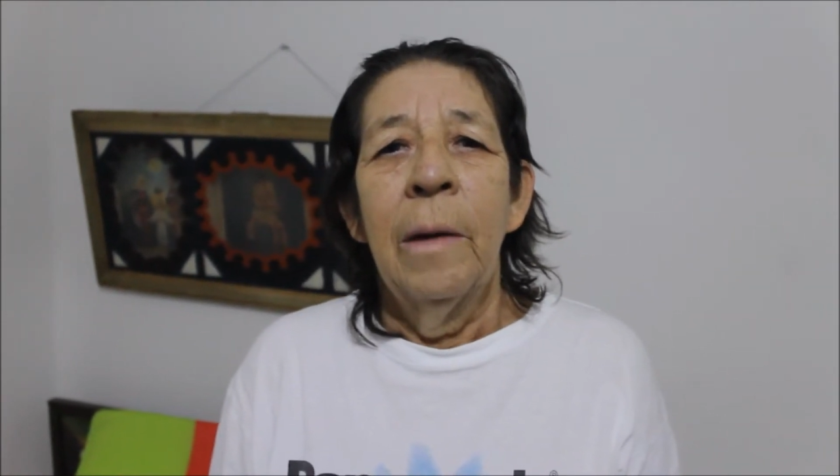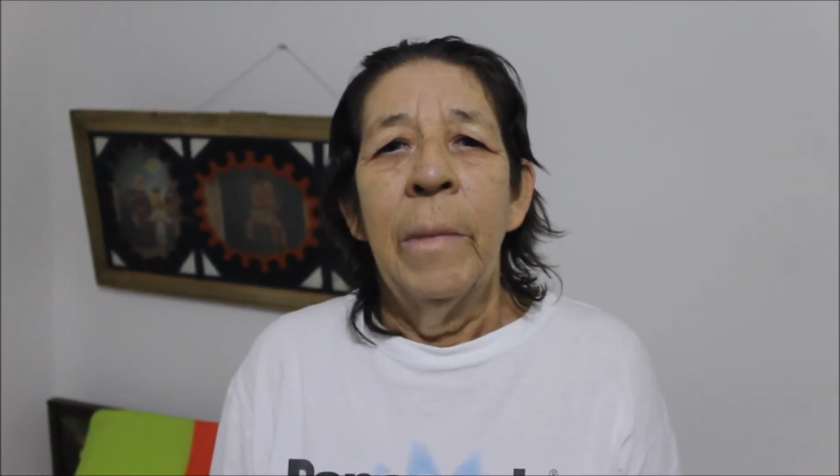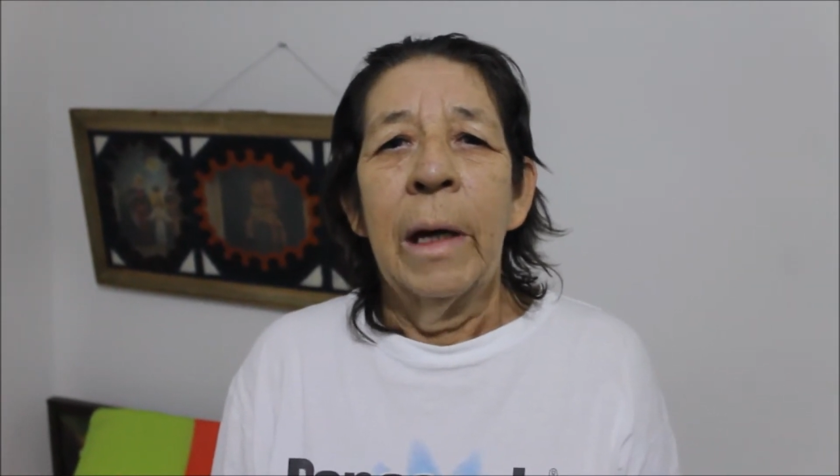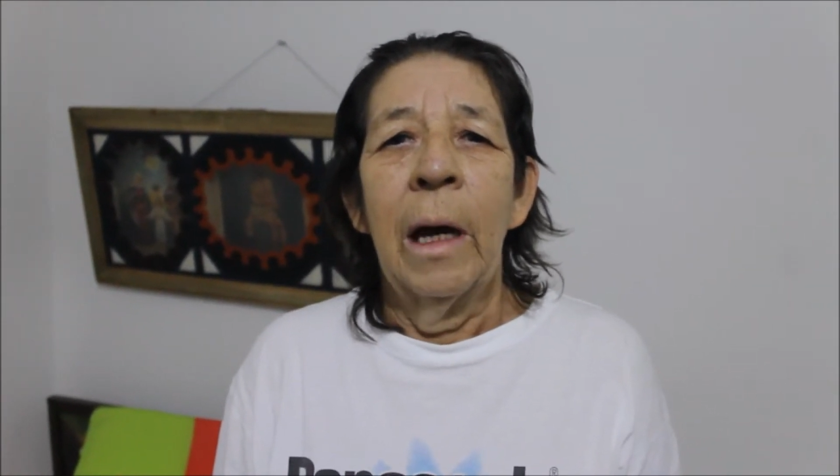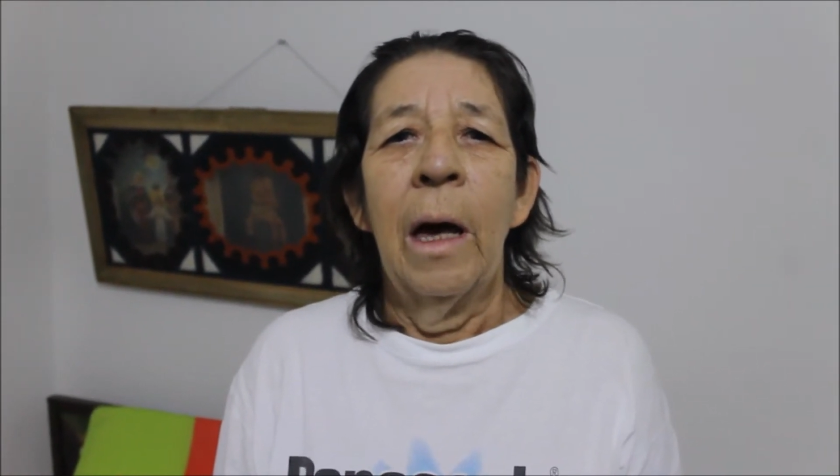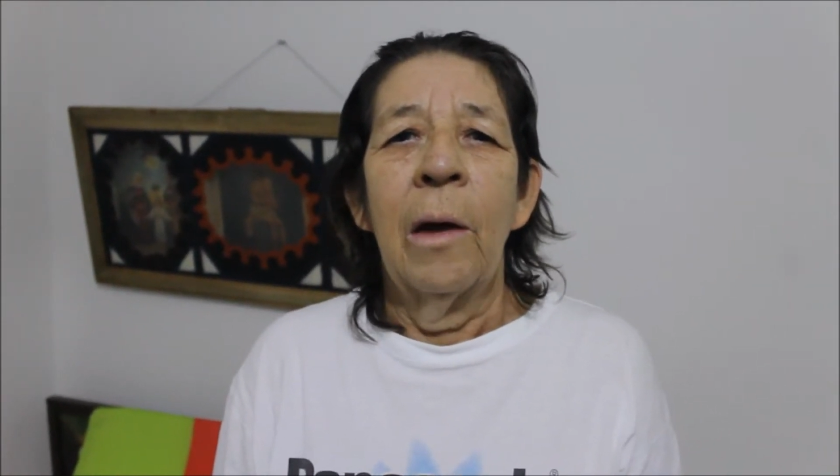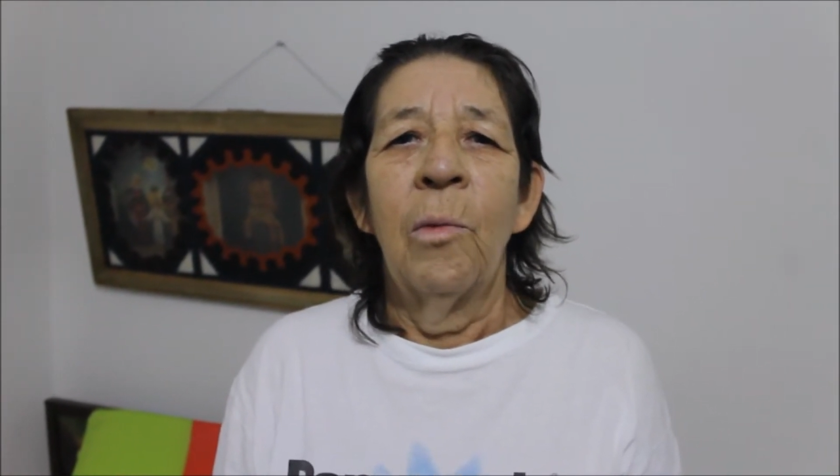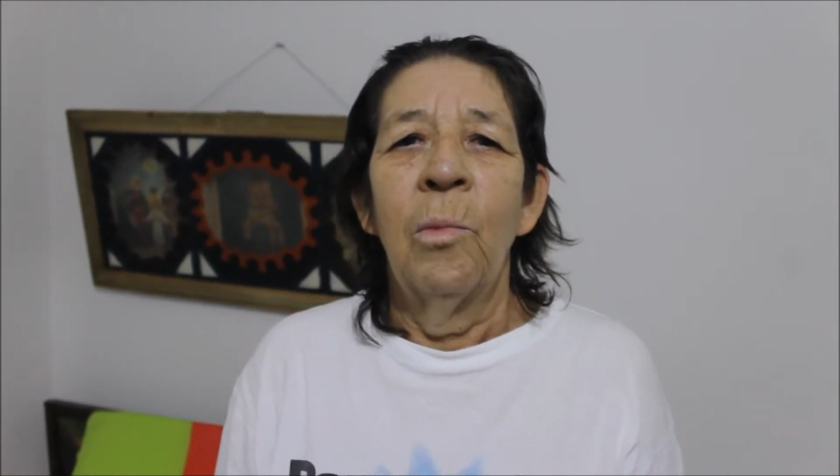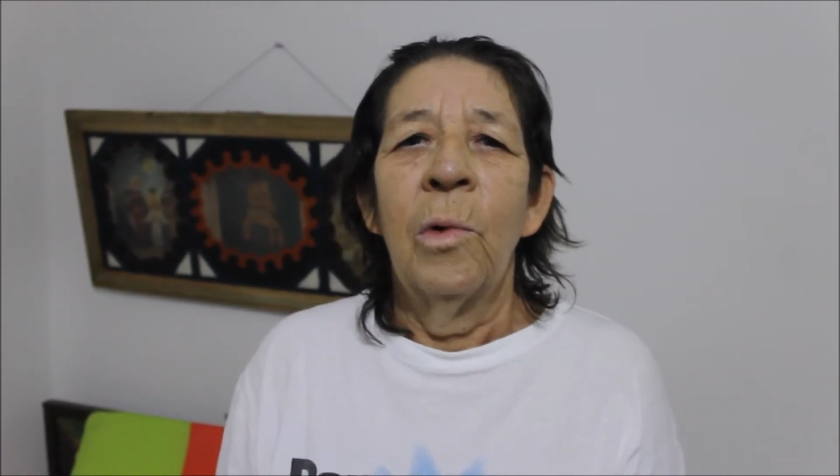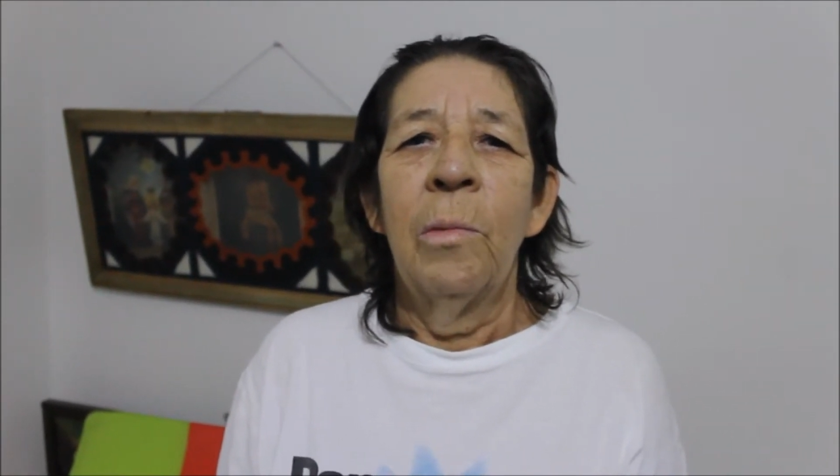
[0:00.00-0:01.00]
me quedaron
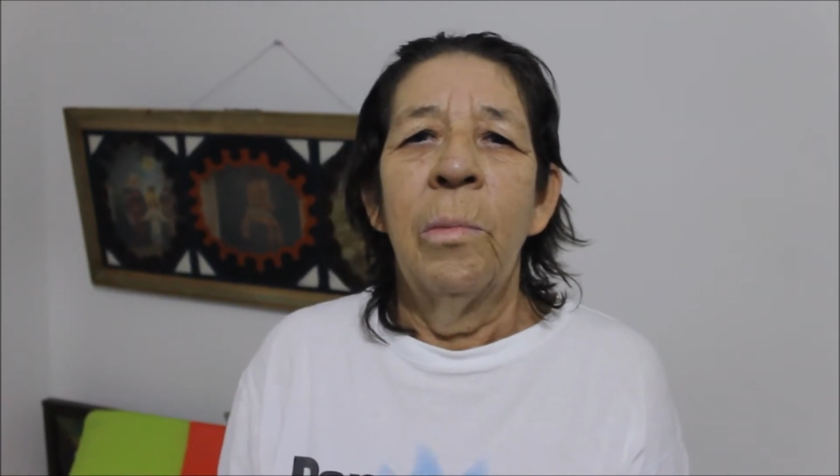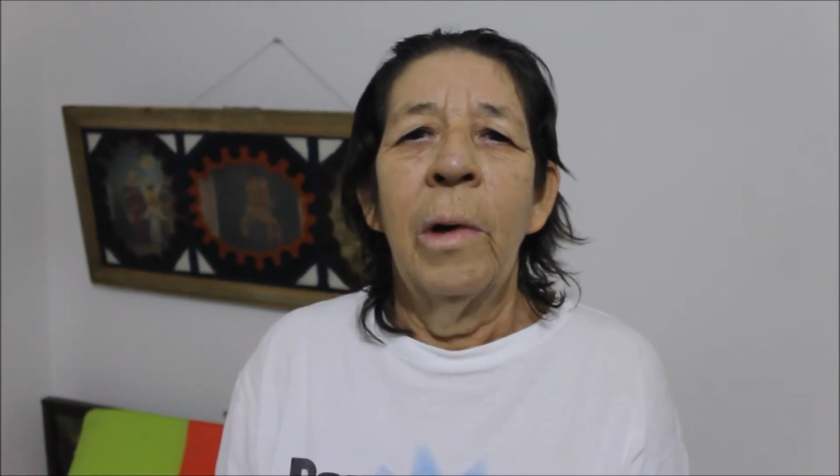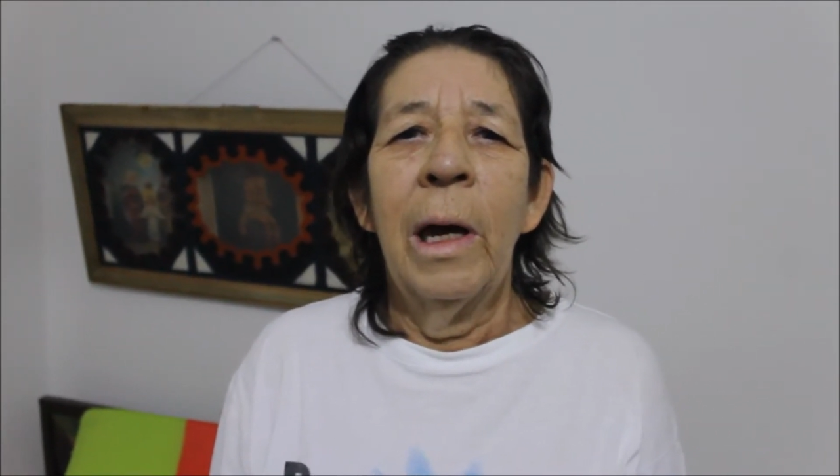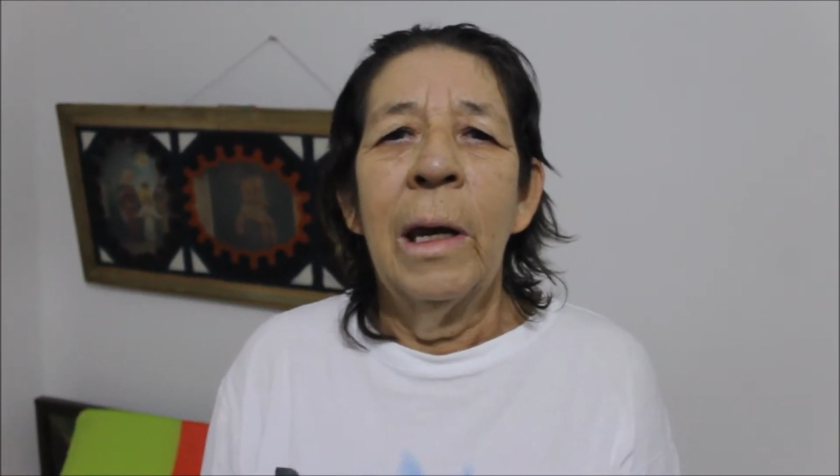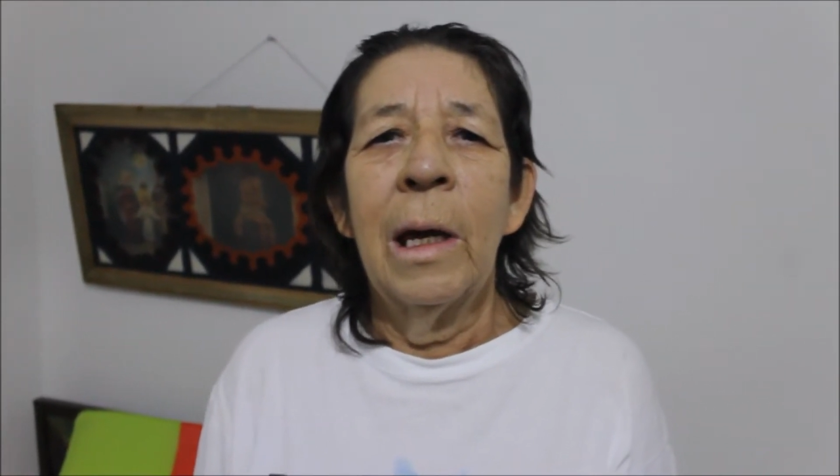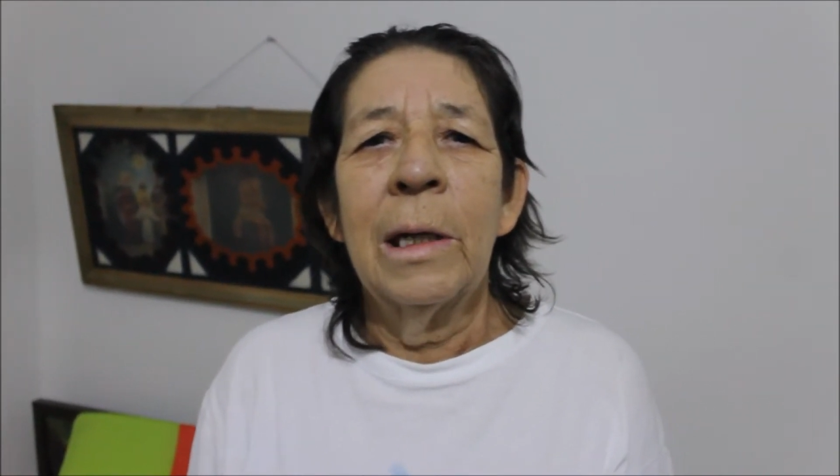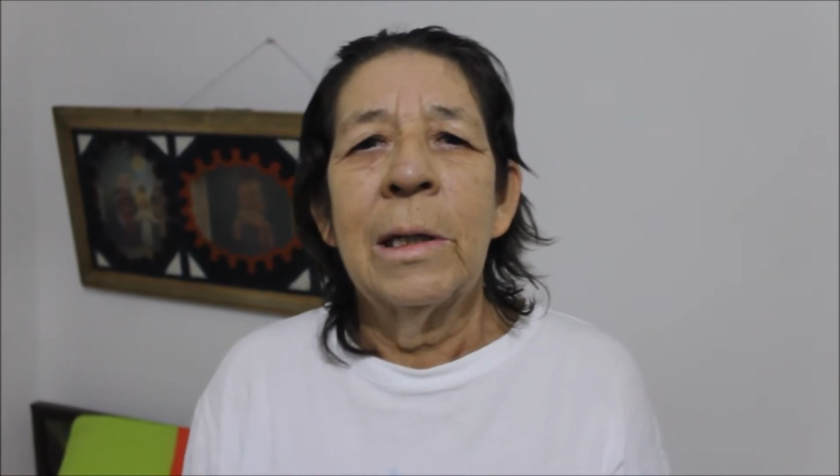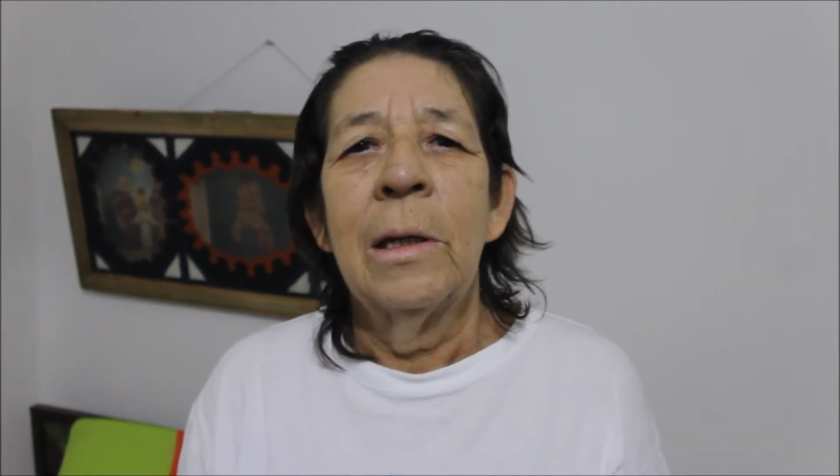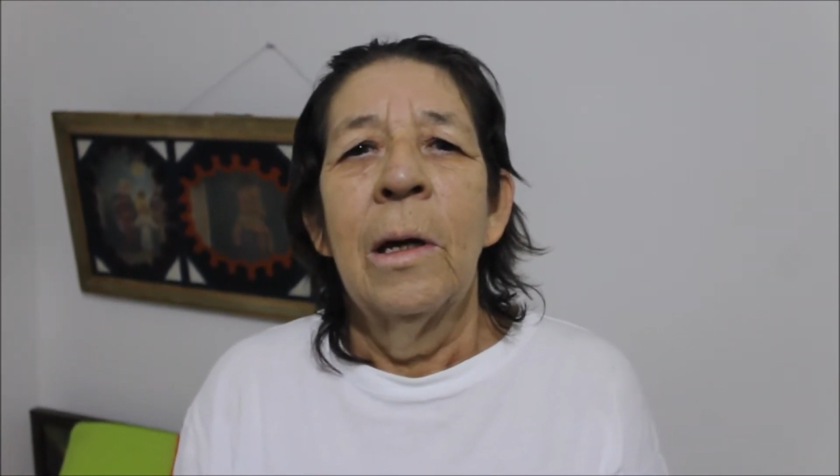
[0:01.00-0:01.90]
muy buenas,